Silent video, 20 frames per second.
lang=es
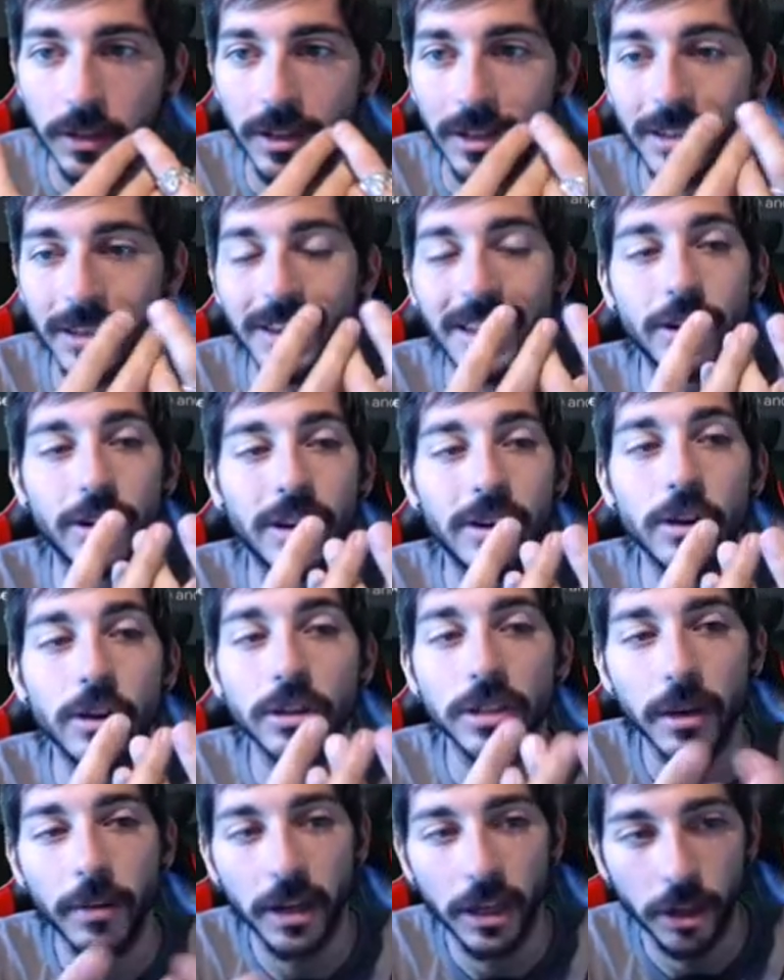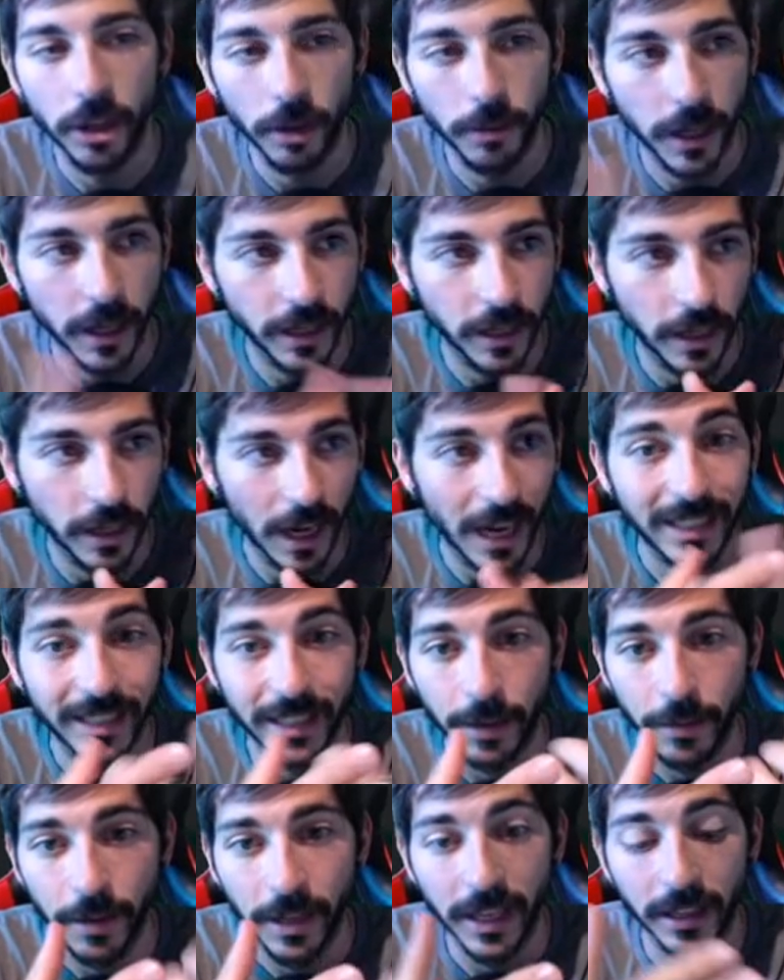eh, nos ha venido bien al
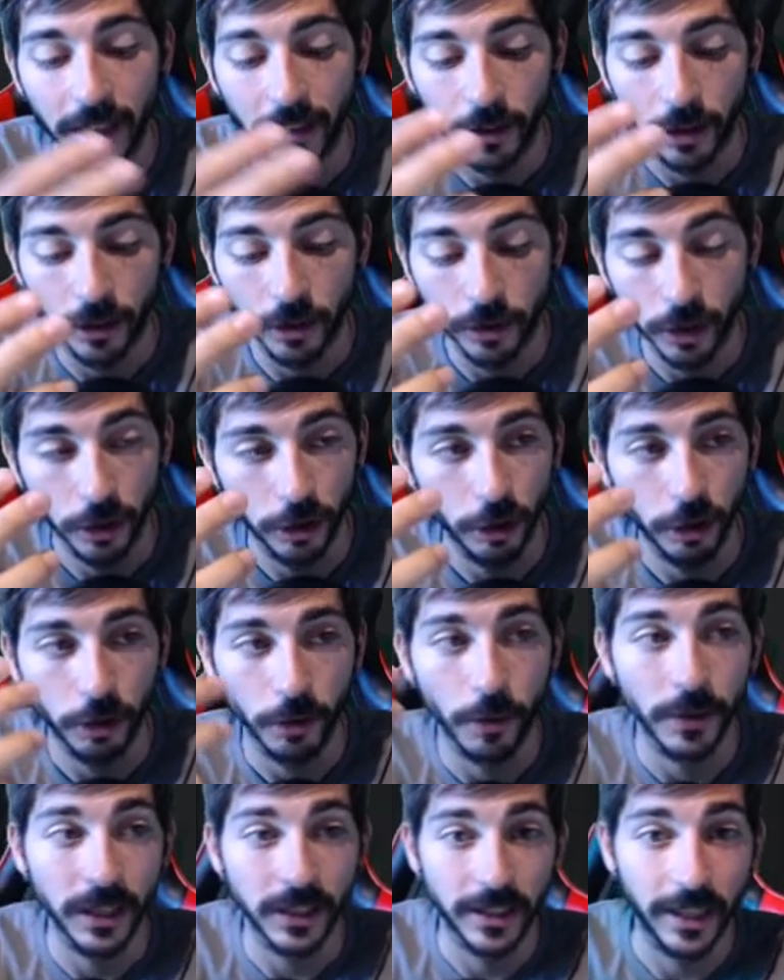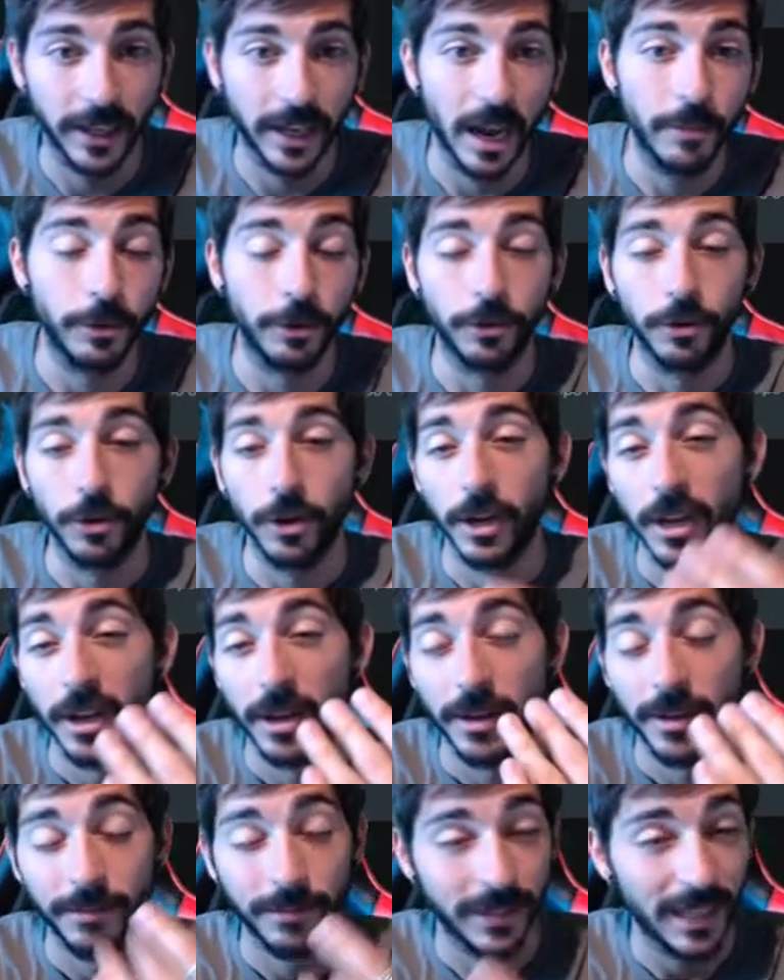Sevilla, tanto a nosotros como bien este cambio
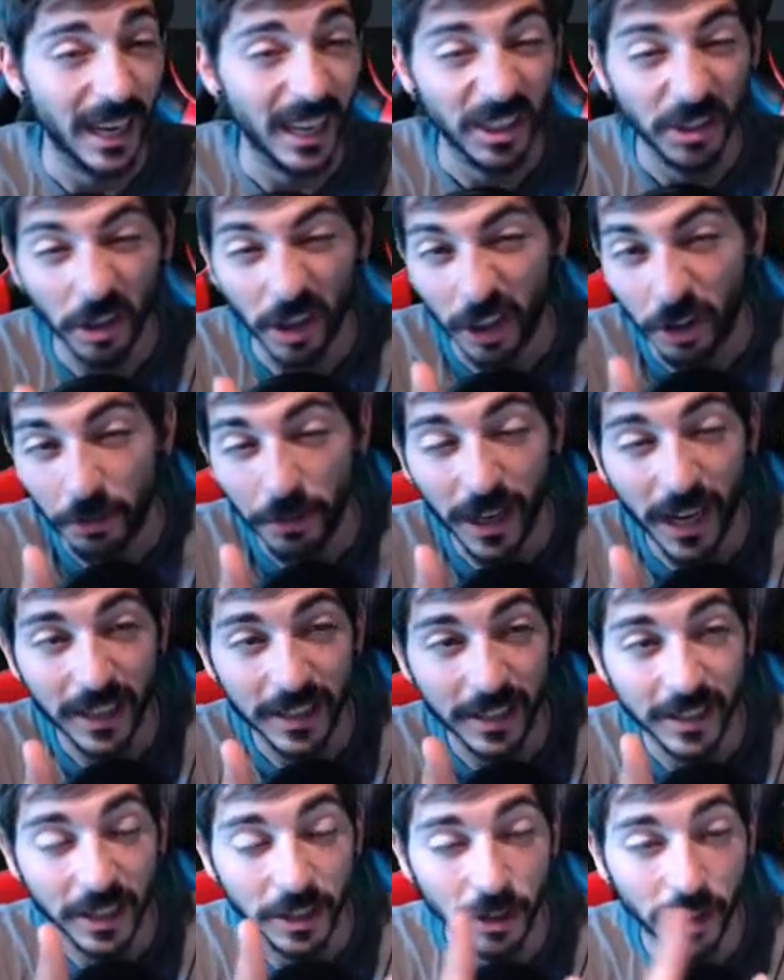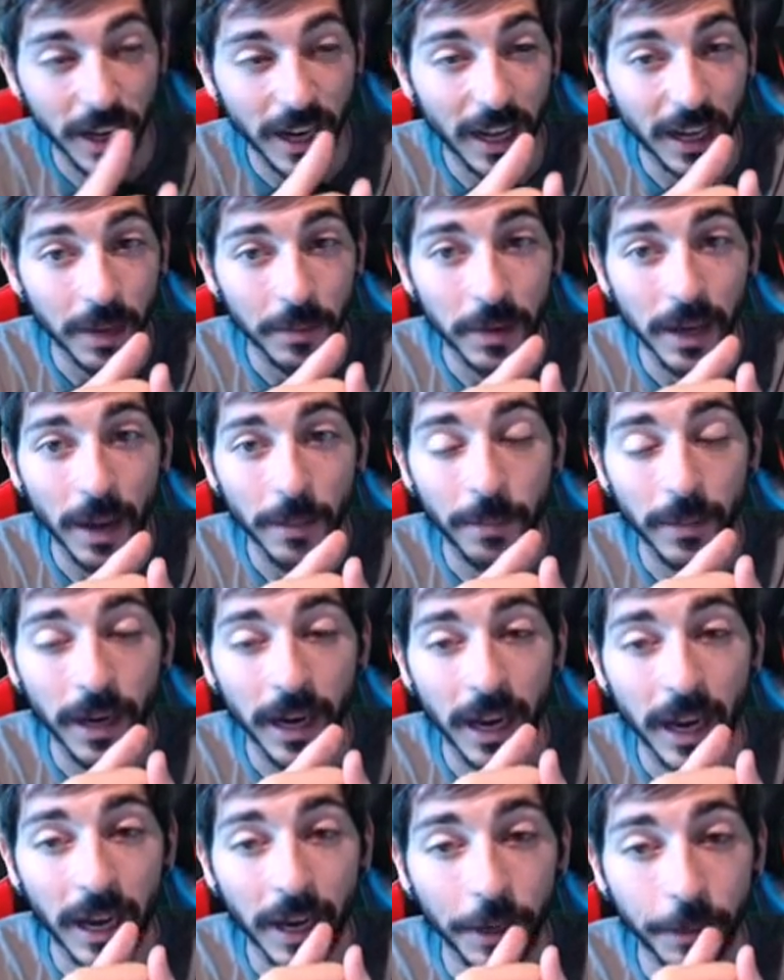ya yo creo que la sensación era que me
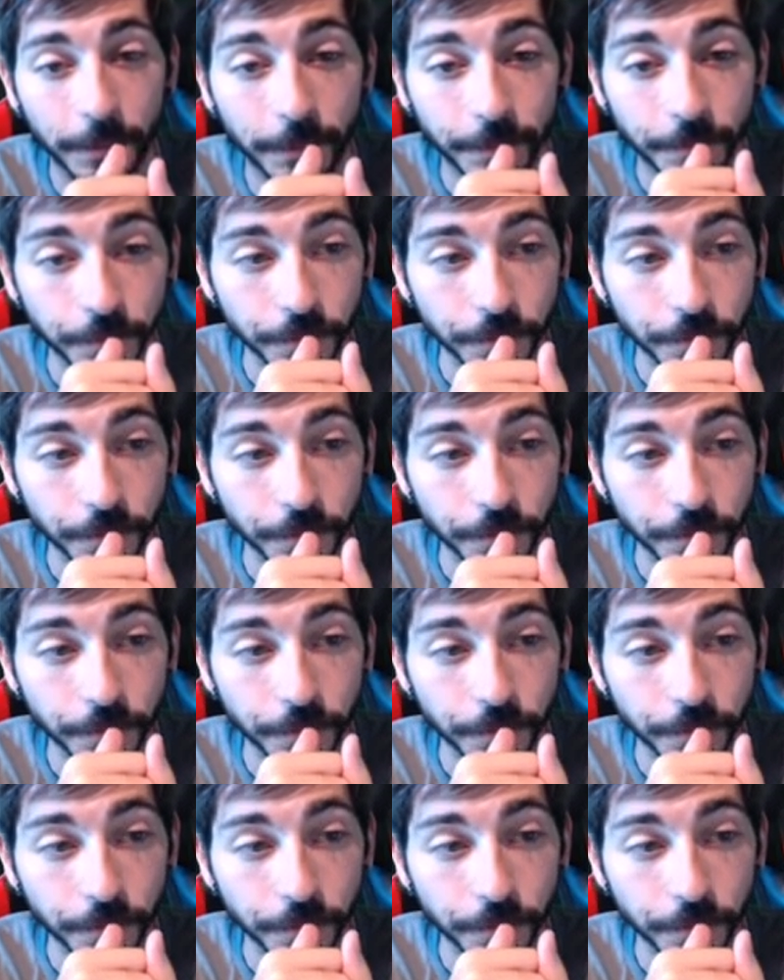la,